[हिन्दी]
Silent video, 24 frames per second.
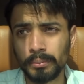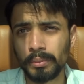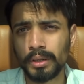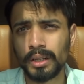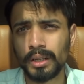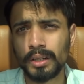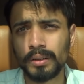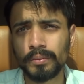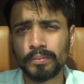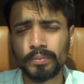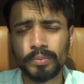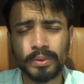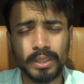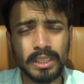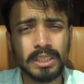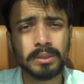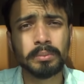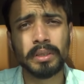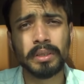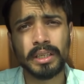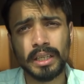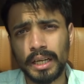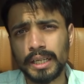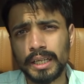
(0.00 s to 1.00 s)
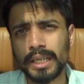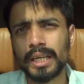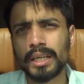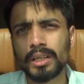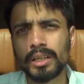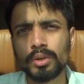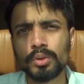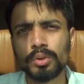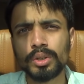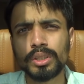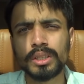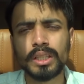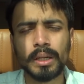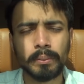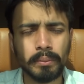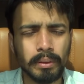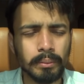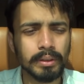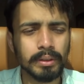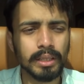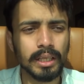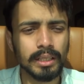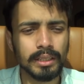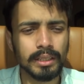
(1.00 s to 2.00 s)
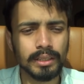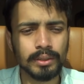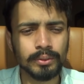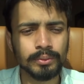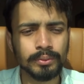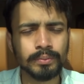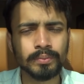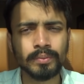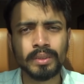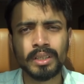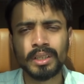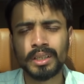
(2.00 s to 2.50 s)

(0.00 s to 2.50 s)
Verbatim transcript: का इसमें क्या क्या इंक्लूडेड था मैं बता देता हूँ